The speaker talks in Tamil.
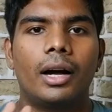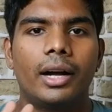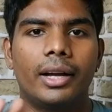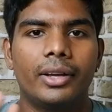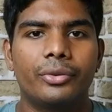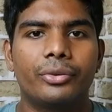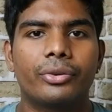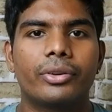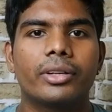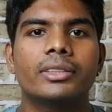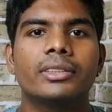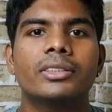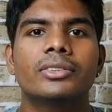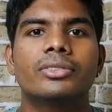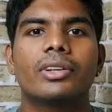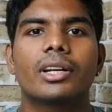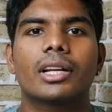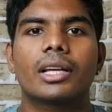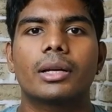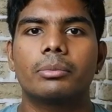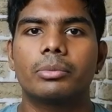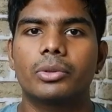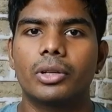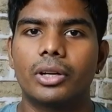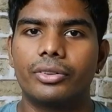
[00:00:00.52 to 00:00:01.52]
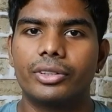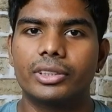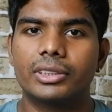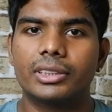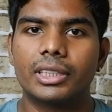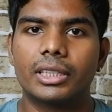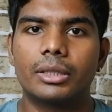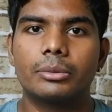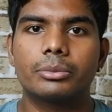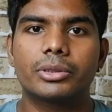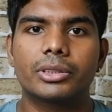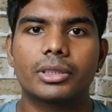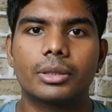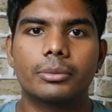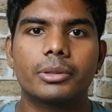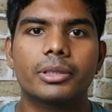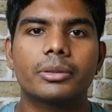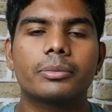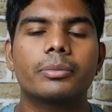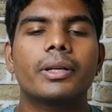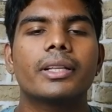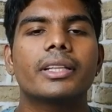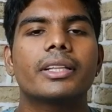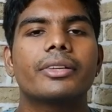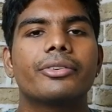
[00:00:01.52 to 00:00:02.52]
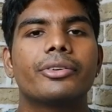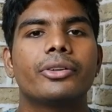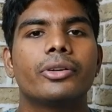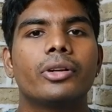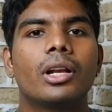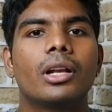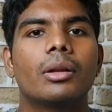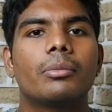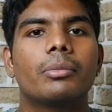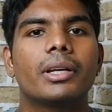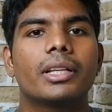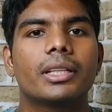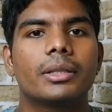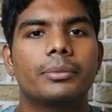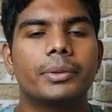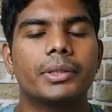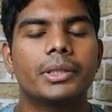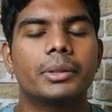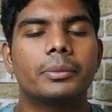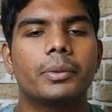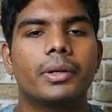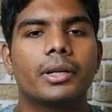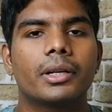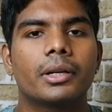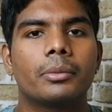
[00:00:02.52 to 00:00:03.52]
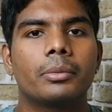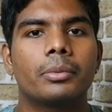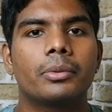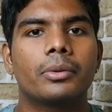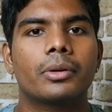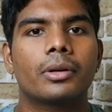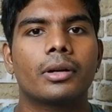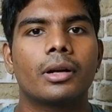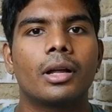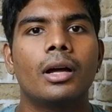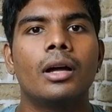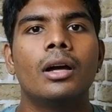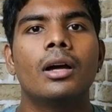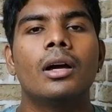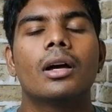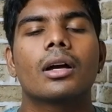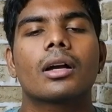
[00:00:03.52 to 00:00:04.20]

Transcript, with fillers: ஹாய் ஃப்ரெண்ட்ஸ் வெல்கம் டு அவர் சேனல் மிஸ்டர் பத்மா இந்த வீடியோ நம்ம எதை பற்றி பார்க்க போகிறோம்னா